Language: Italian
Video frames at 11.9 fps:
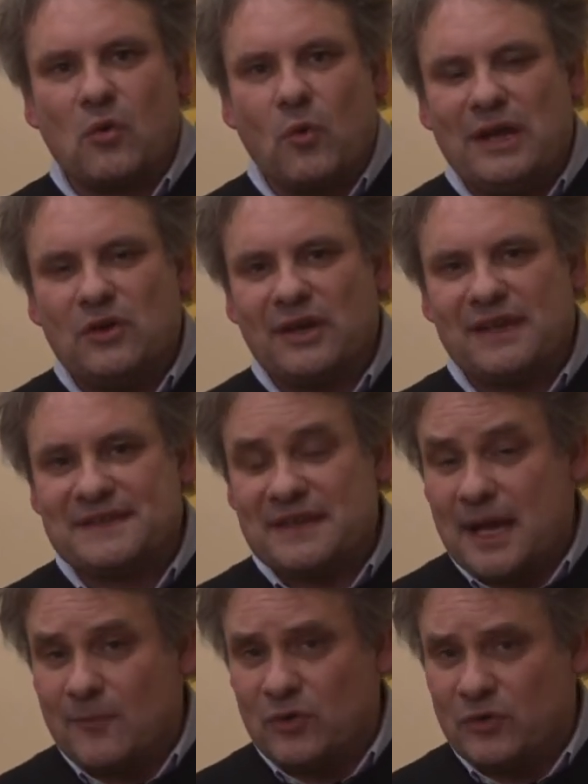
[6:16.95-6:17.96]
quello che
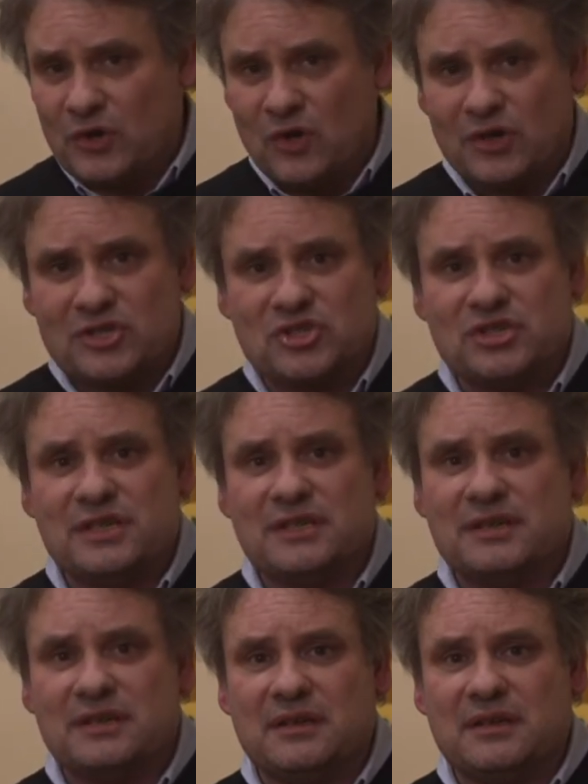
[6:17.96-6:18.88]
siamo noi oggi,